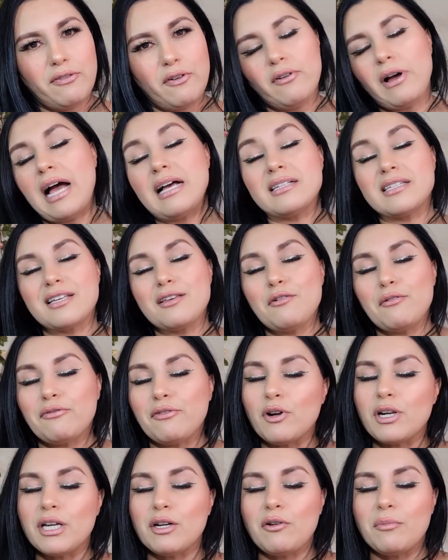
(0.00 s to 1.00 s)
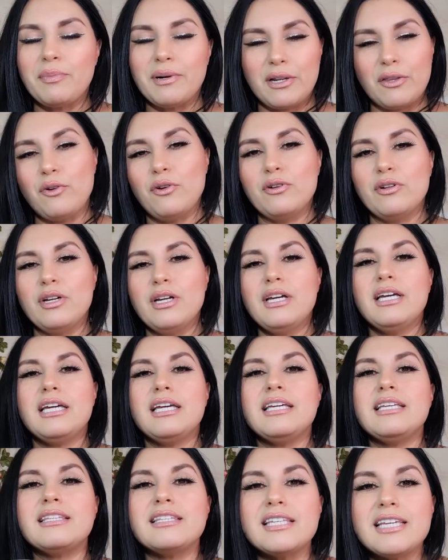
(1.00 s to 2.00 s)
ácido fólico perdón,
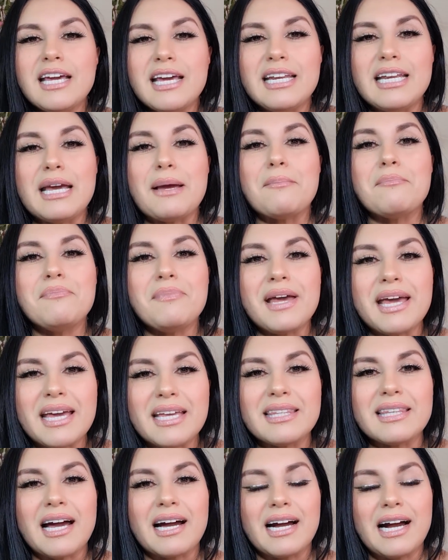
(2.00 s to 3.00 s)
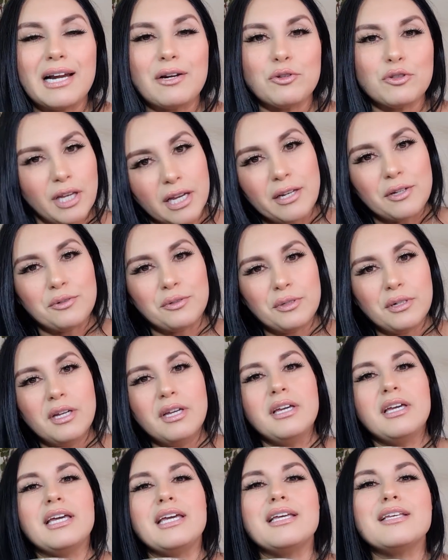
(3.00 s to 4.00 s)
y tiene beta caroteno.
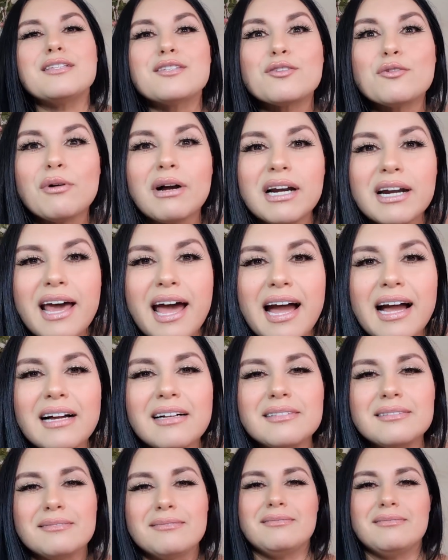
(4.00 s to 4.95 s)
Esto hará